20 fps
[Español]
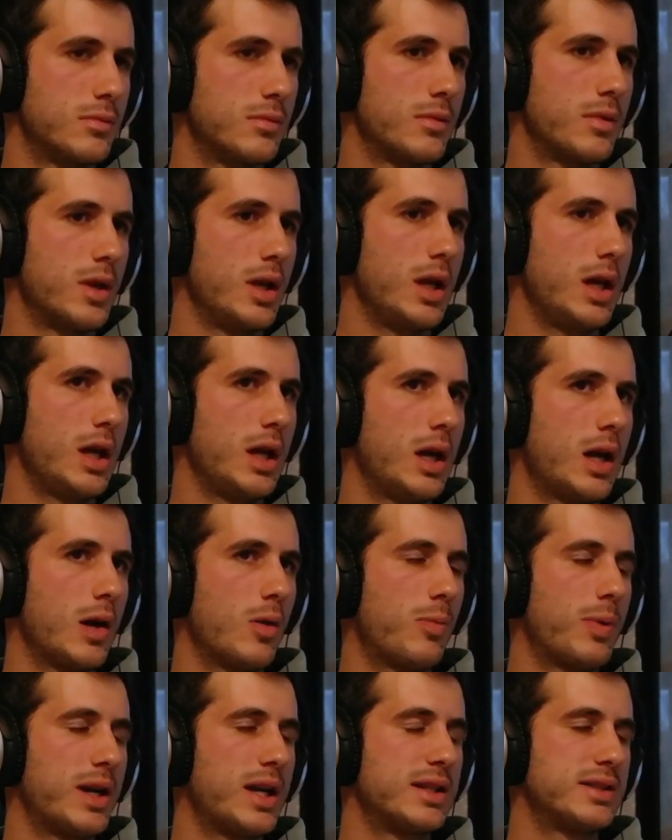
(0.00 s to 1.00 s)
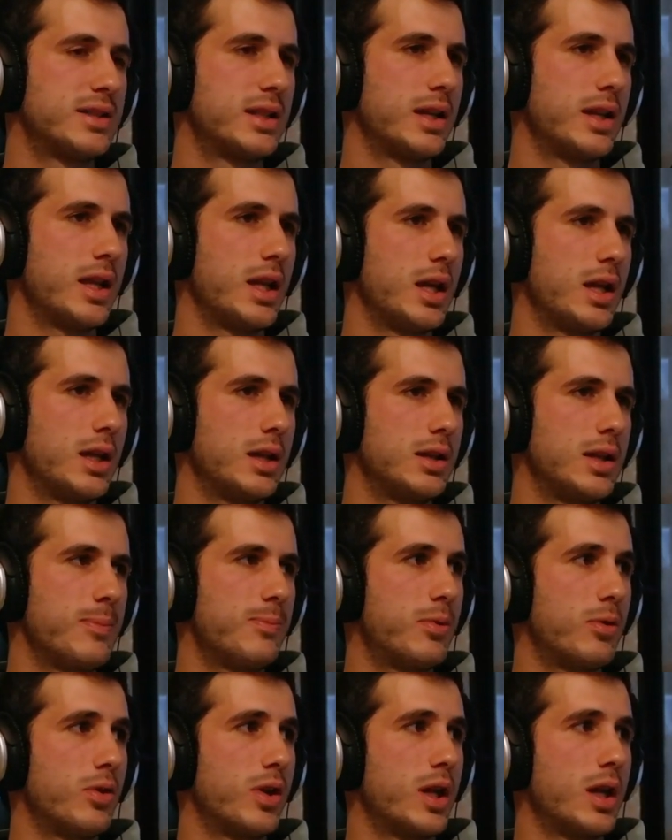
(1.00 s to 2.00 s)
¿Y qué opinaste de
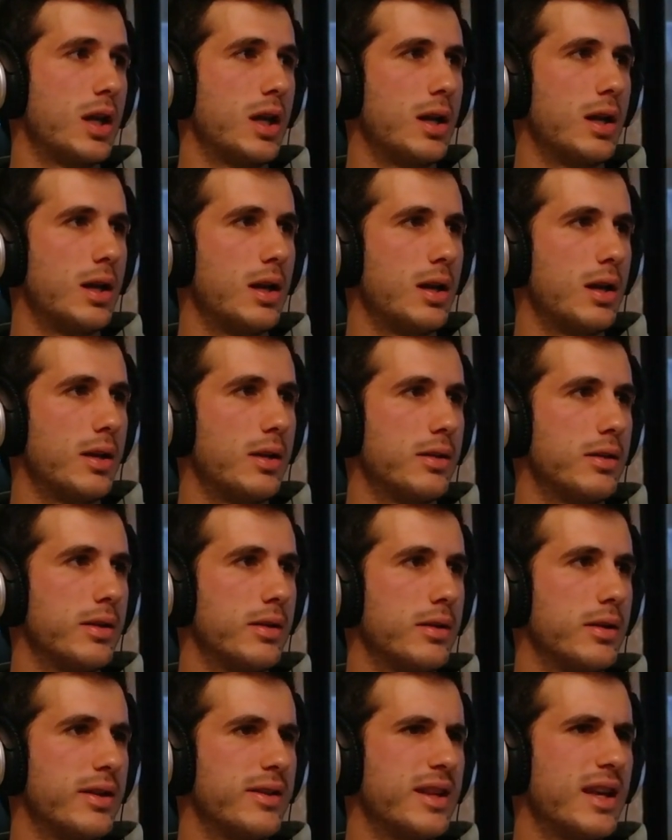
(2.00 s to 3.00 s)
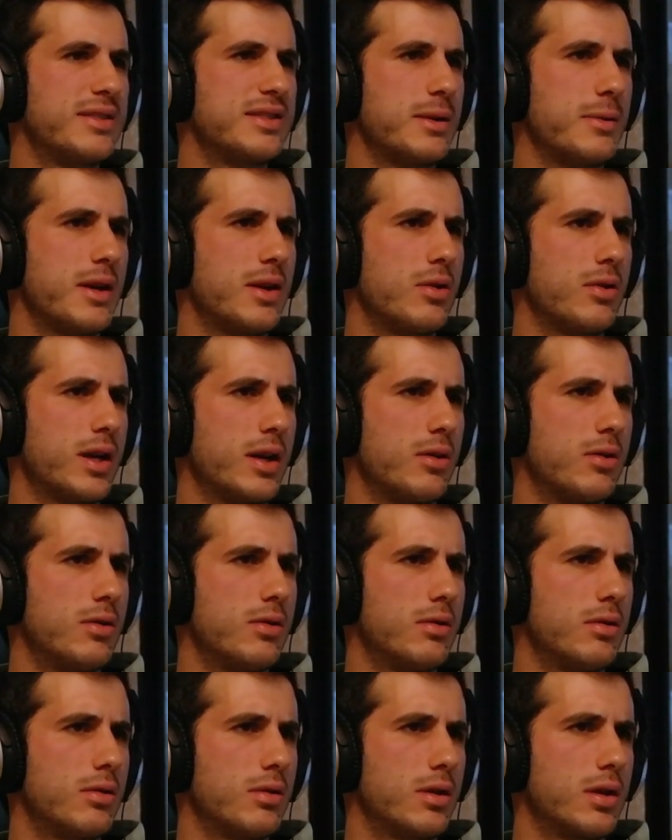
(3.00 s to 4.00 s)
tipo de, este Acevedo que
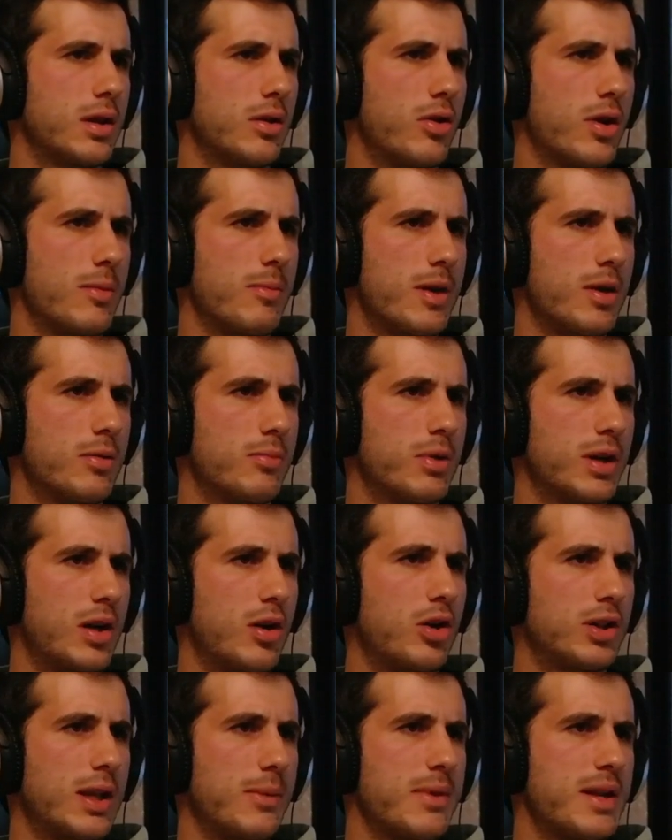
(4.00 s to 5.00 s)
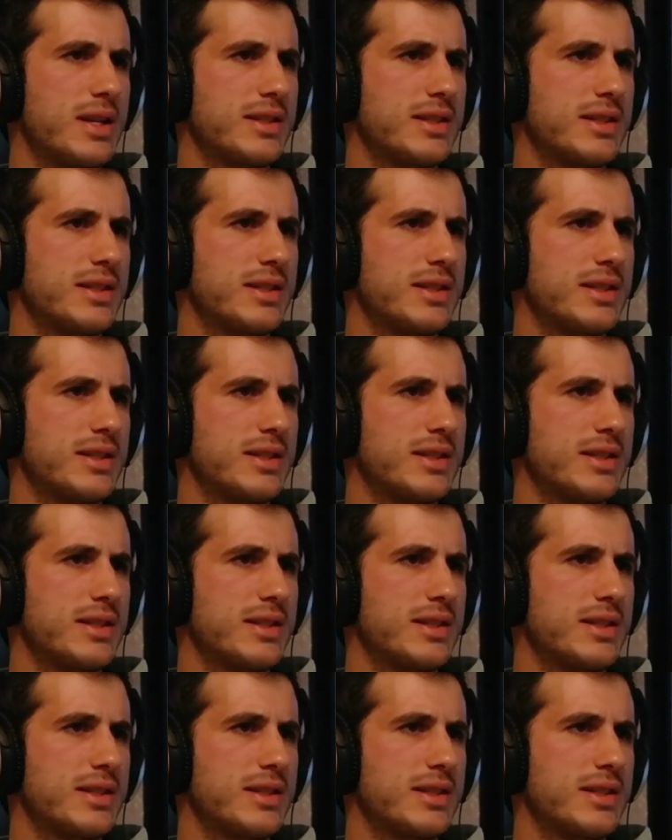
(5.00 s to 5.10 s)
no, que llamaron? Porque luego también.